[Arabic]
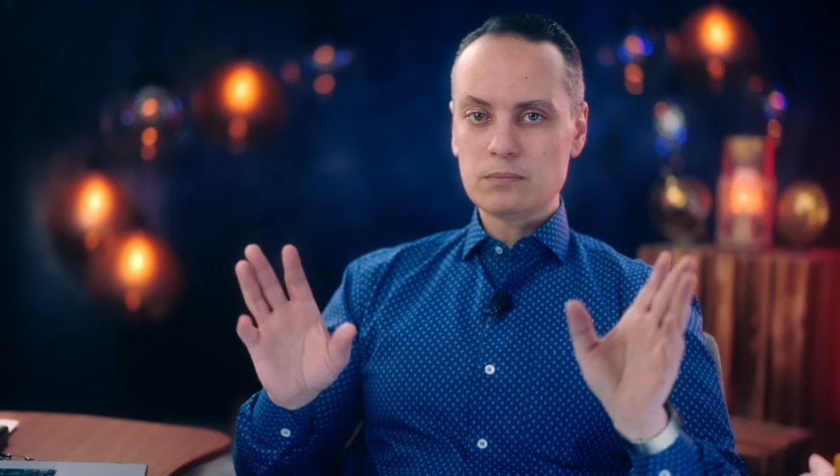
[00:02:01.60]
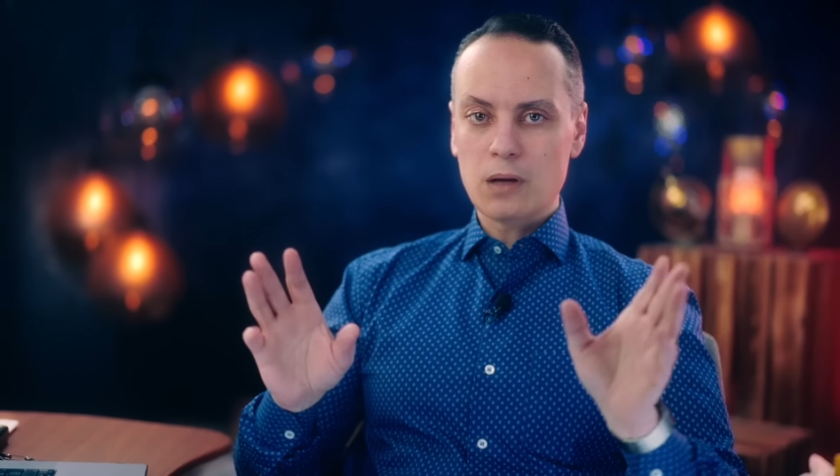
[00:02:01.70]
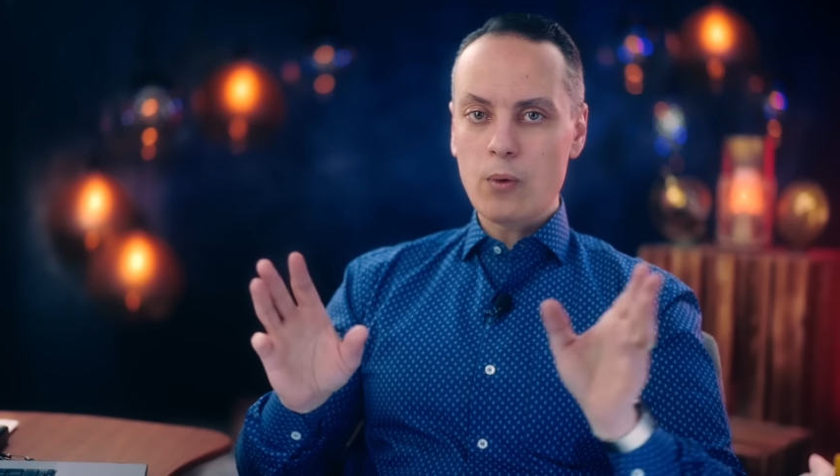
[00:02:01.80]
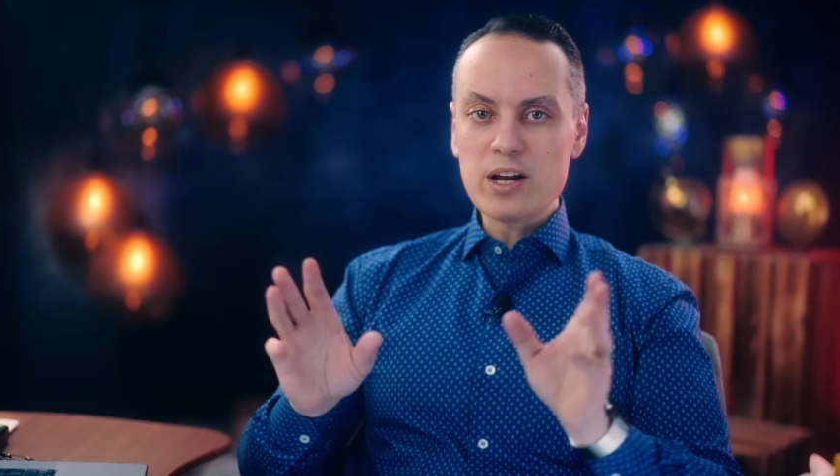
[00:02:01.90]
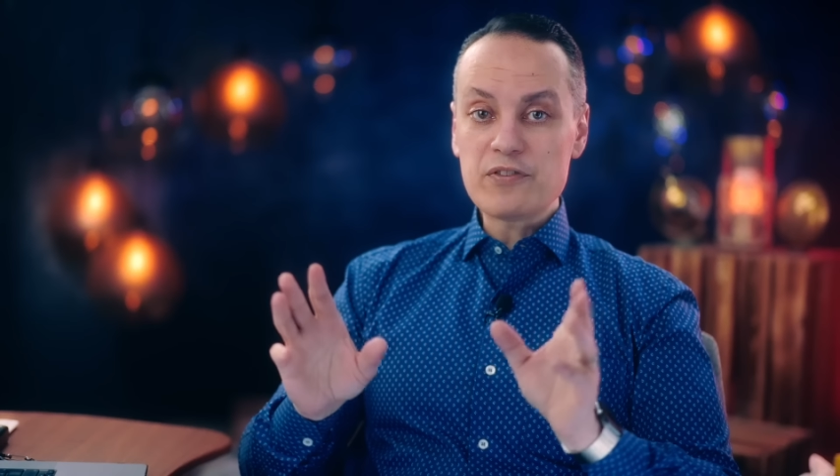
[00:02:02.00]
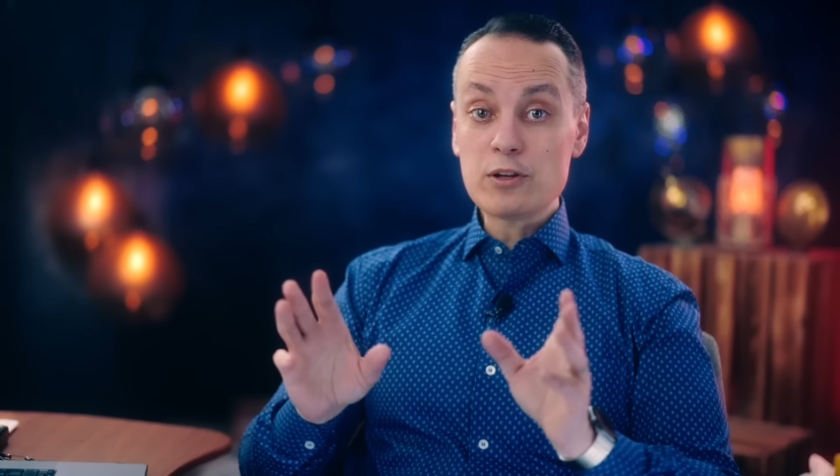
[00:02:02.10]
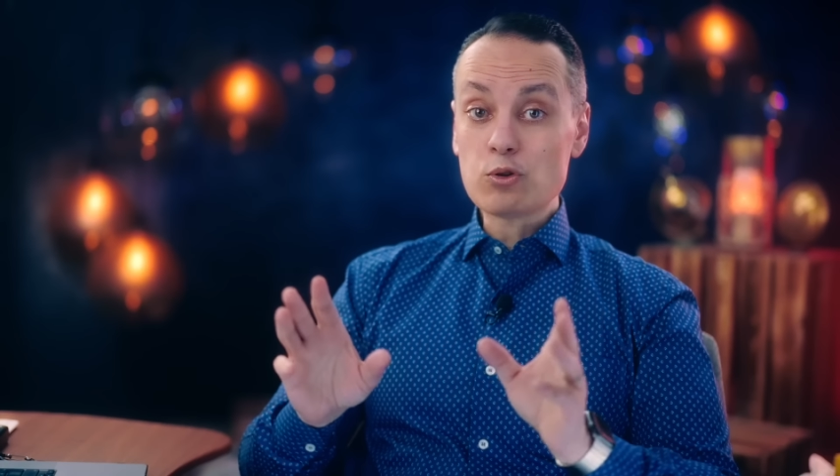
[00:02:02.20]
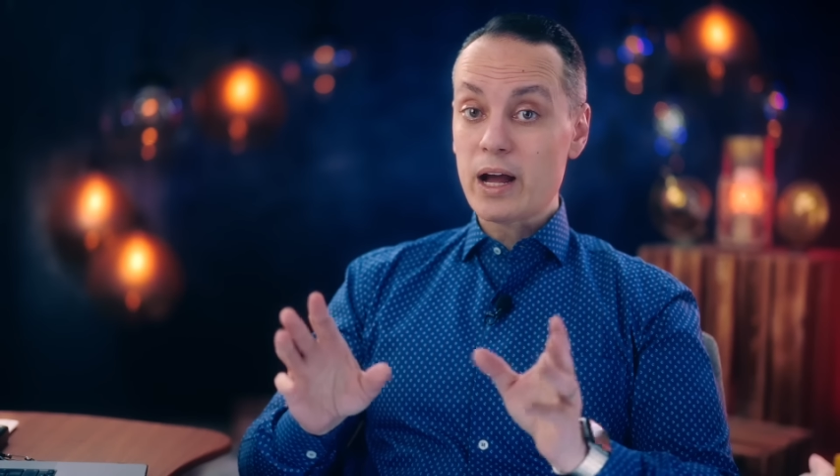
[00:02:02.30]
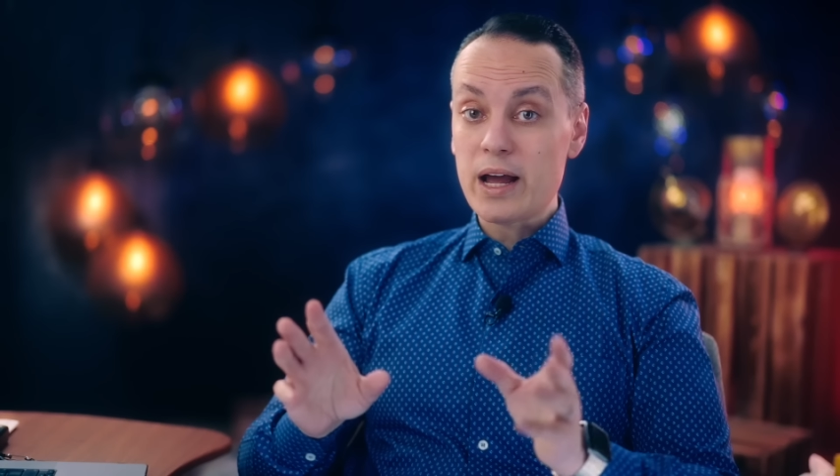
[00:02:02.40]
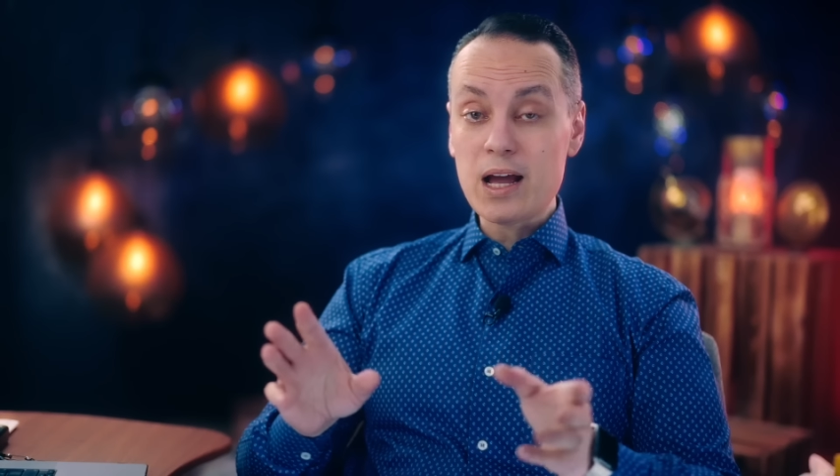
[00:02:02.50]
لها هو اللي في
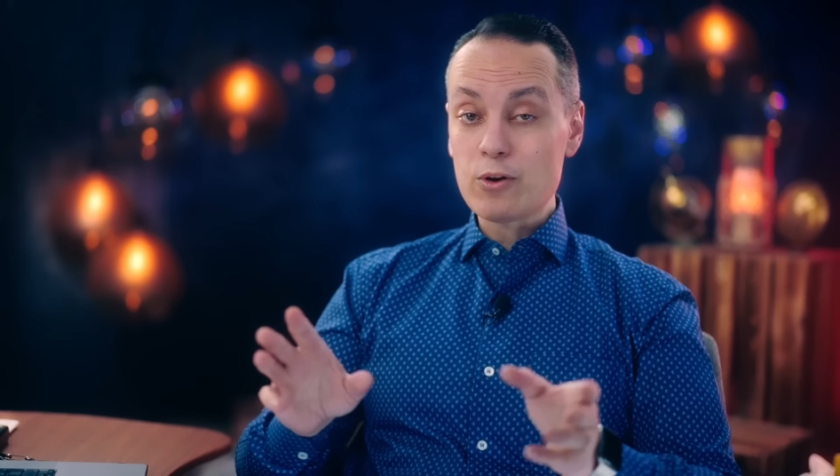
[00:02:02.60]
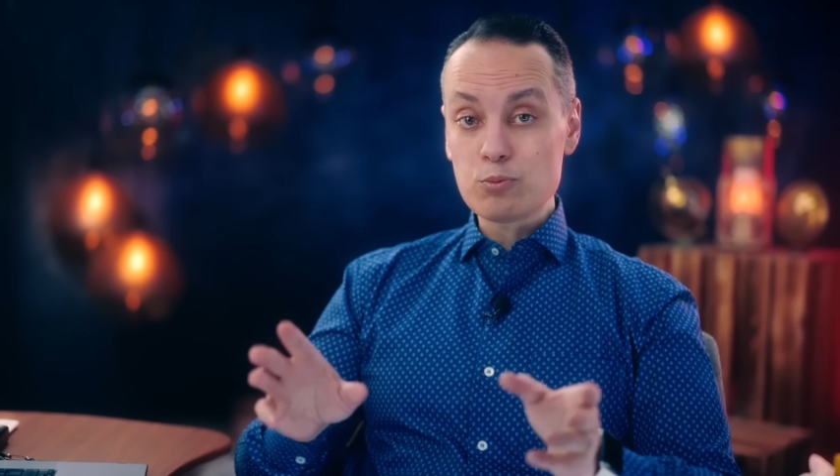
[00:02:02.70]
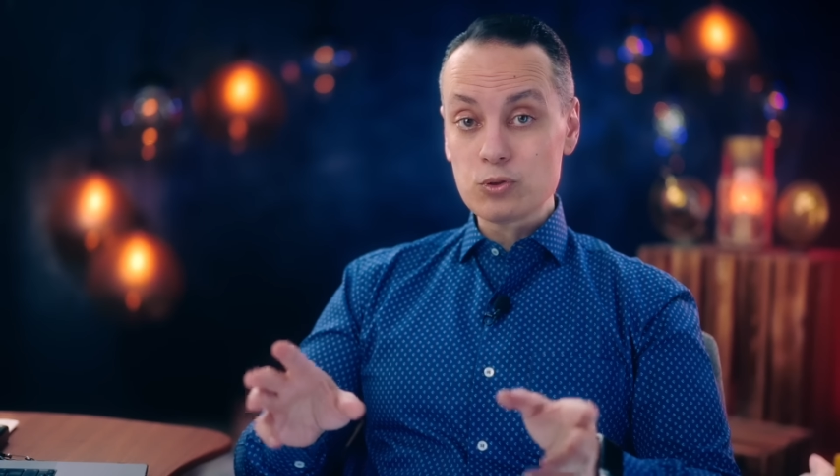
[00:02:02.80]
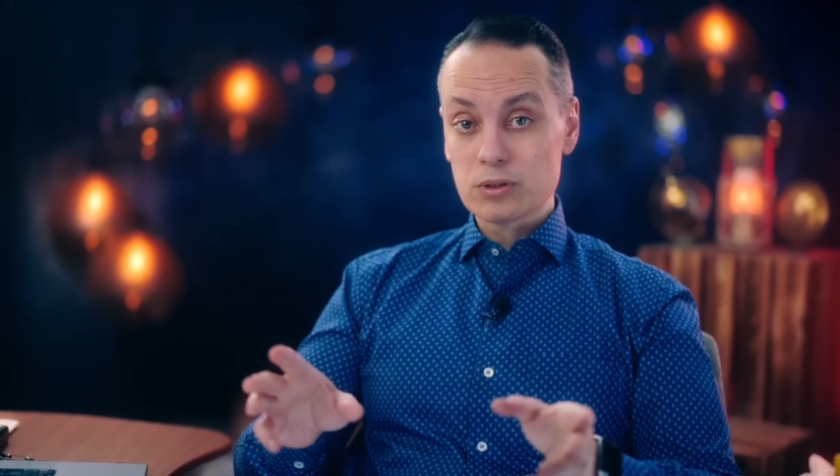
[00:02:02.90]
إيده الحياة أو